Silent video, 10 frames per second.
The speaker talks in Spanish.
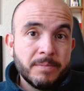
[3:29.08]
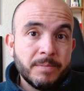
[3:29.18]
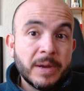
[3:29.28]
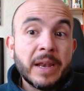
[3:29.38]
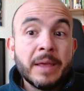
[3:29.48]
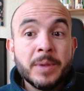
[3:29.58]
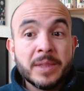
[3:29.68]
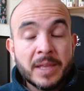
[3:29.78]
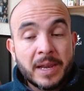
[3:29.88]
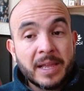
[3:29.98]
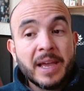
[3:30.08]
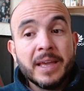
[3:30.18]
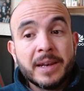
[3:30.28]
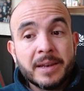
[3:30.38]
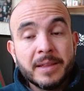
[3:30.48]
para evitar
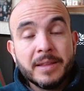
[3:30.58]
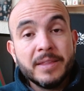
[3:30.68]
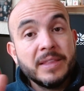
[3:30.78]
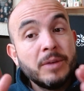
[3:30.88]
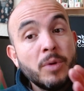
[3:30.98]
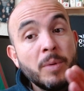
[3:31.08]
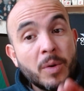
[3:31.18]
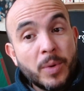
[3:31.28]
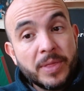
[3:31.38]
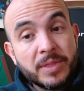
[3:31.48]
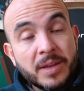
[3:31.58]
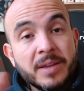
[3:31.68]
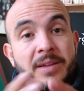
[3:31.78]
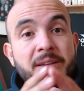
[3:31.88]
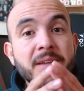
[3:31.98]
caer de nueva cuenta
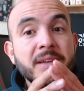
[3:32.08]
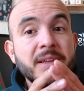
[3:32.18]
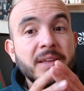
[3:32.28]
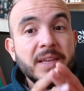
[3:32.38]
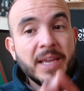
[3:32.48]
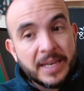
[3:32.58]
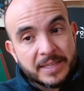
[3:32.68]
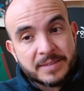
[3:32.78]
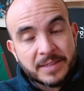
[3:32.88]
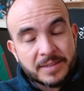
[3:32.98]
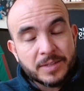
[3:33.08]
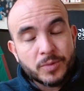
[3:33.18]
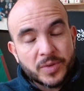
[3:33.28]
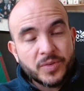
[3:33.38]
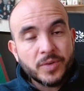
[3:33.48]
en esta
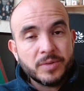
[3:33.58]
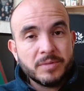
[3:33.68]
situación.